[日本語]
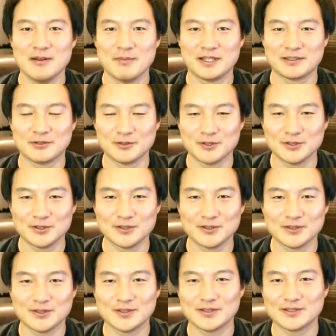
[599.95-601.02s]
まあ、この
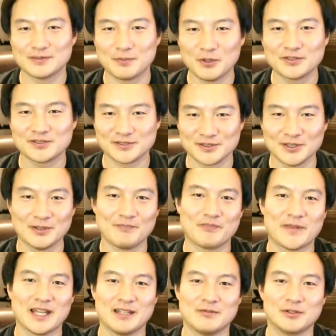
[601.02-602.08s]
スポーツを、
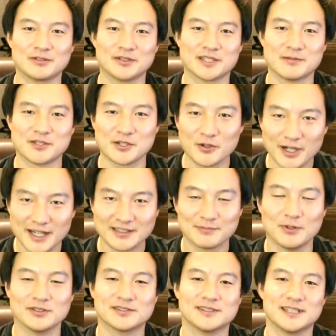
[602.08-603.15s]
え僕としても障害スポーツで